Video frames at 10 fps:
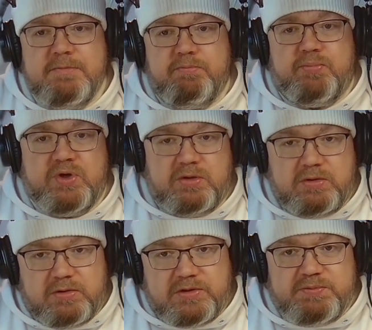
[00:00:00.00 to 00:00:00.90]
po
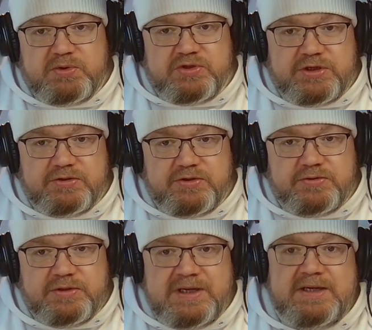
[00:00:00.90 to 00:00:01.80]

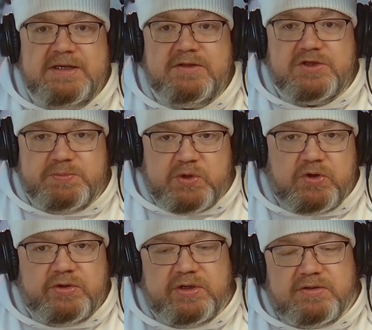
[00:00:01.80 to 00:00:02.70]
rozpoczęciu, to
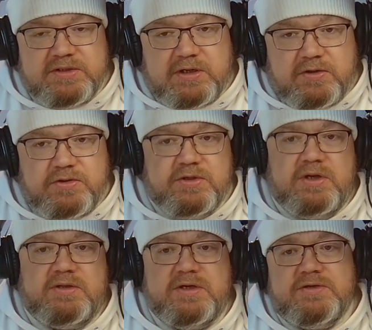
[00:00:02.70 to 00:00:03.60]
spokojnie go zakończę,
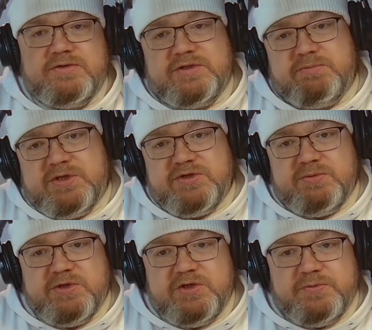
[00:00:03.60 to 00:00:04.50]
dlatego że
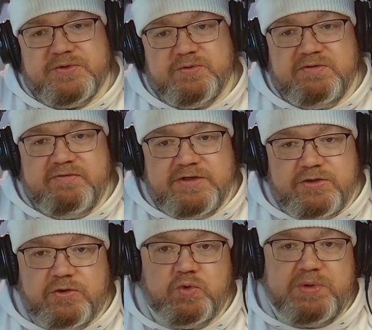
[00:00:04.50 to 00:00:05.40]
będziemy go obsługiwać,
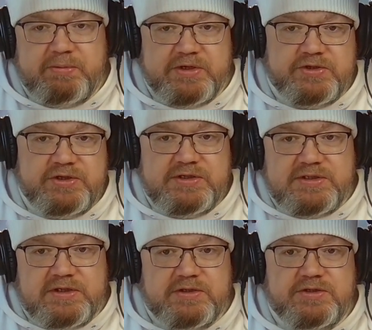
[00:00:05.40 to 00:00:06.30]
grupa będzie
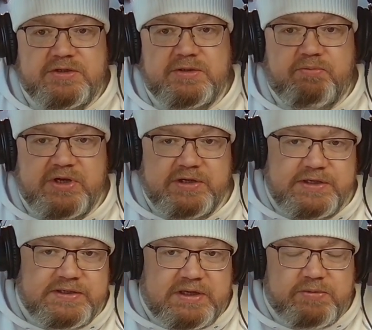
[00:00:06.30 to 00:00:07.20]
istnieć i
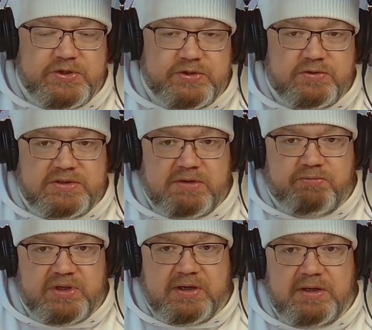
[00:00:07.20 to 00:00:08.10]
playlista będzie
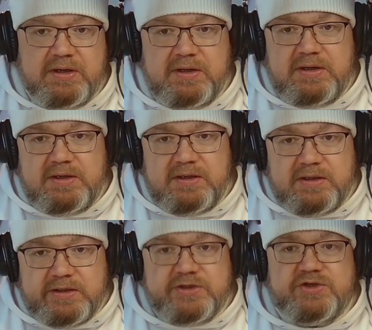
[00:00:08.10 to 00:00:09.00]
dostępna
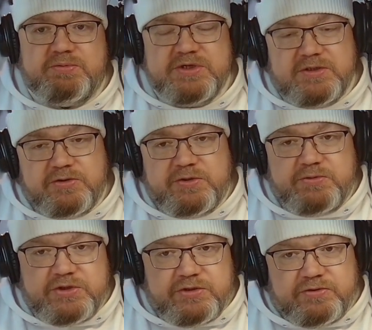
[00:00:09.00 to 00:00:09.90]
jeszcze przez
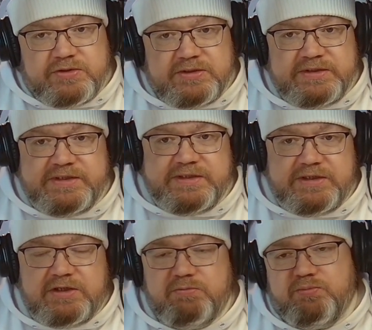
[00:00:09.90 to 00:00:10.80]
80
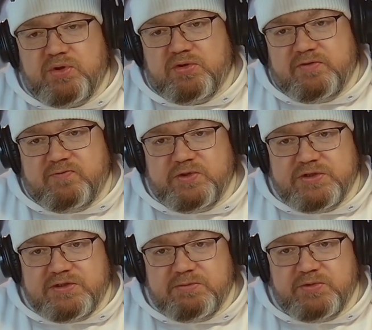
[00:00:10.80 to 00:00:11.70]
dni po
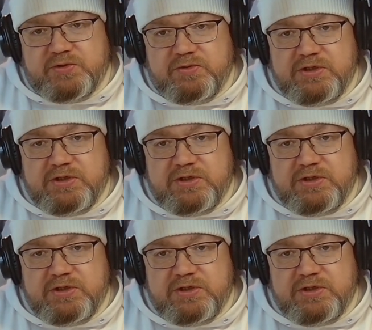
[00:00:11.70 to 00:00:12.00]
22